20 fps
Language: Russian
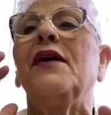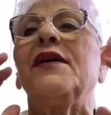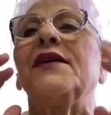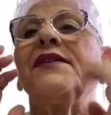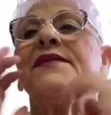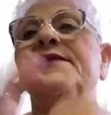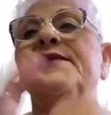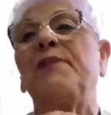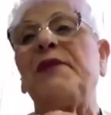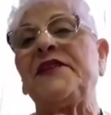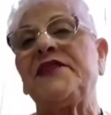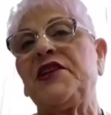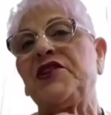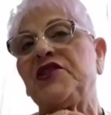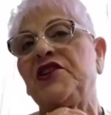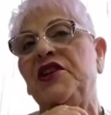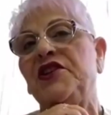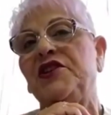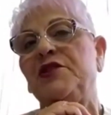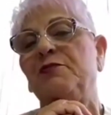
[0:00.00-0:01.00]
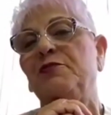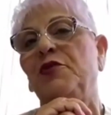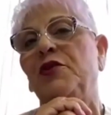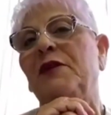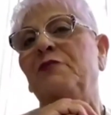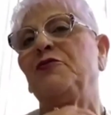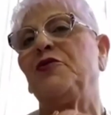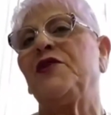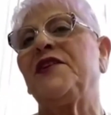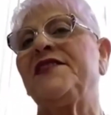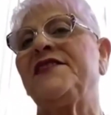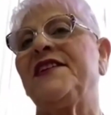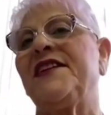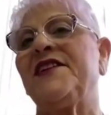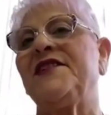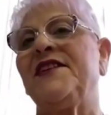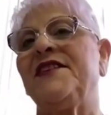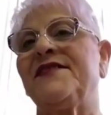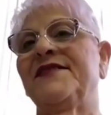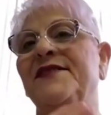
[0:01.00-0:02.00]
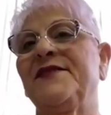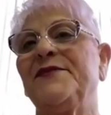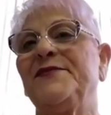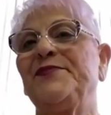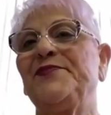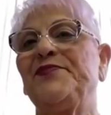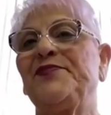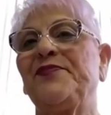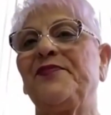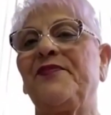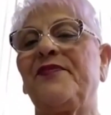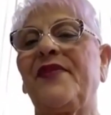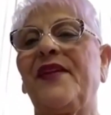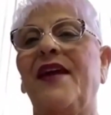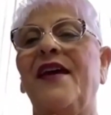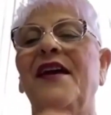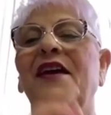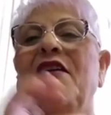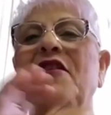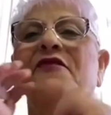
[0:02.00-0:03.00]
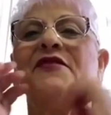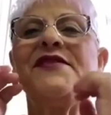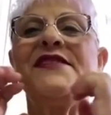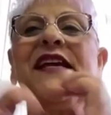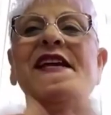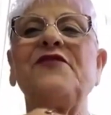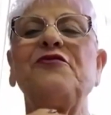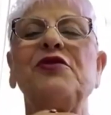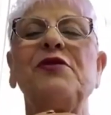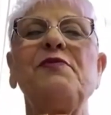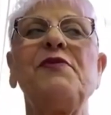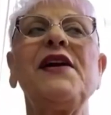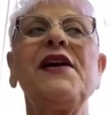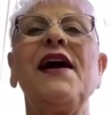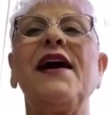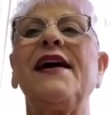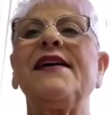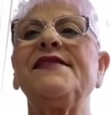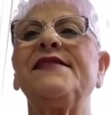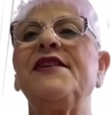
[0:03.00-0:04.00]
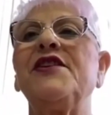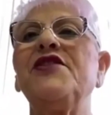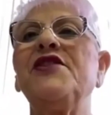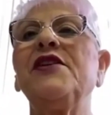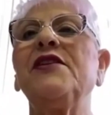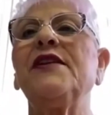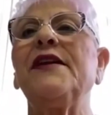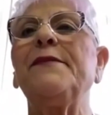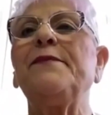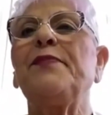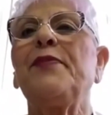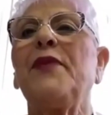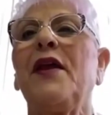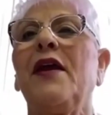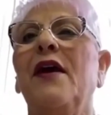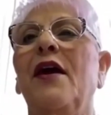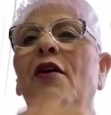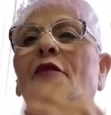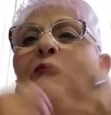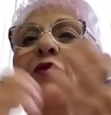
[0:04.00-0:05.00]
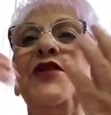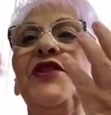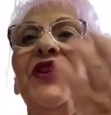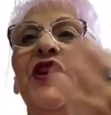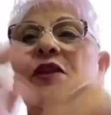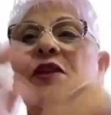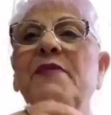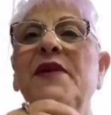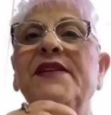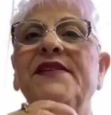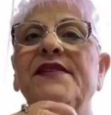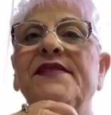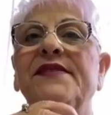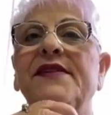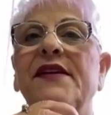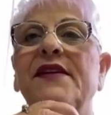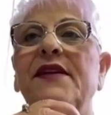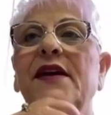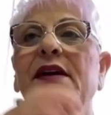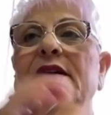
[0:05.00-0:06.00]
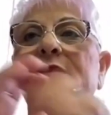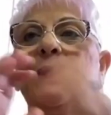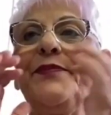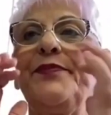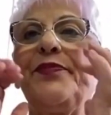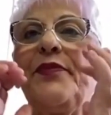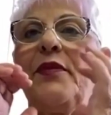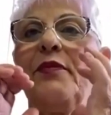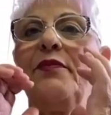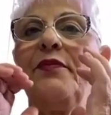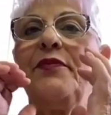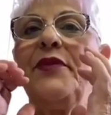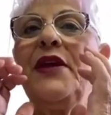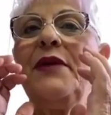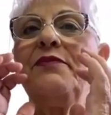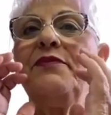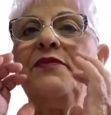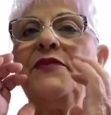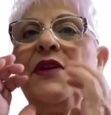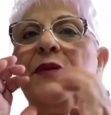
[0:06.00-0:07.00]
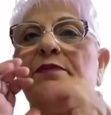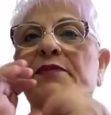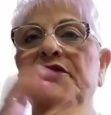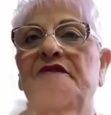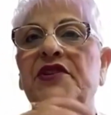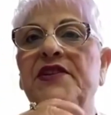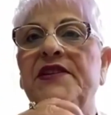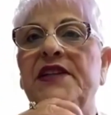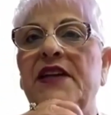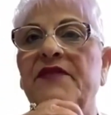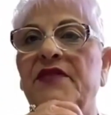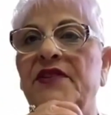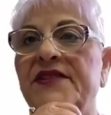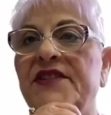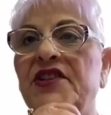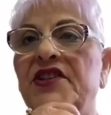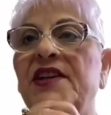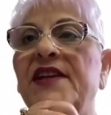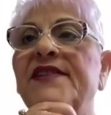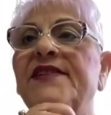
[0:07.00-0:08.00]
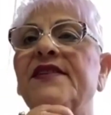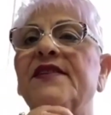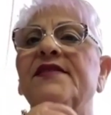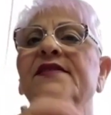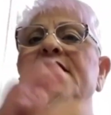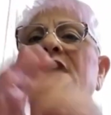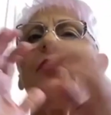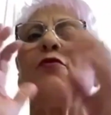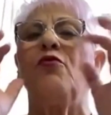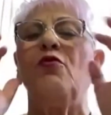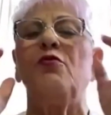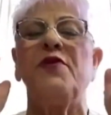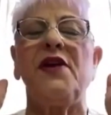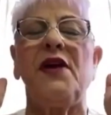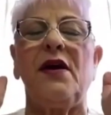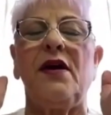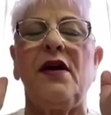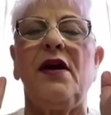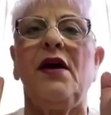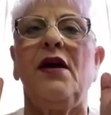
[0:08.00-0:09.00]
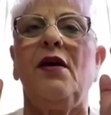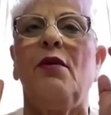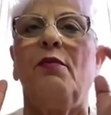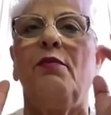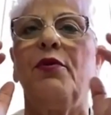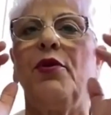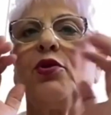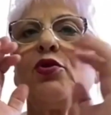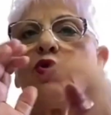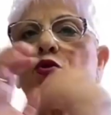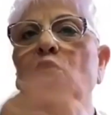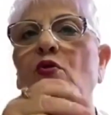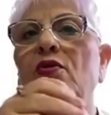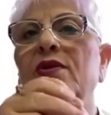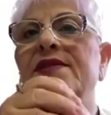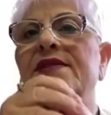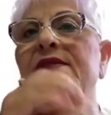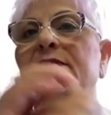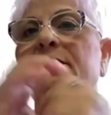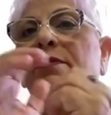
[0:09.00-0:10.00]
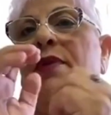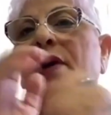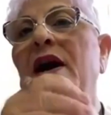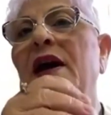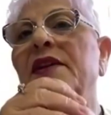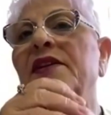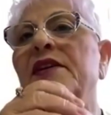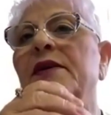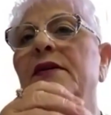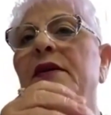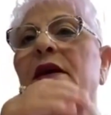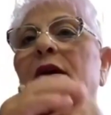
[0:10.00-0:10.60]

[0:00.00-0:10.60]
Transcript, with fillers: зажечь много-много сердец. Вы знаете, вот меня осенило – вот три месяца я, не мне посчастливилось зажигать сердца, у меня был рост, баллы,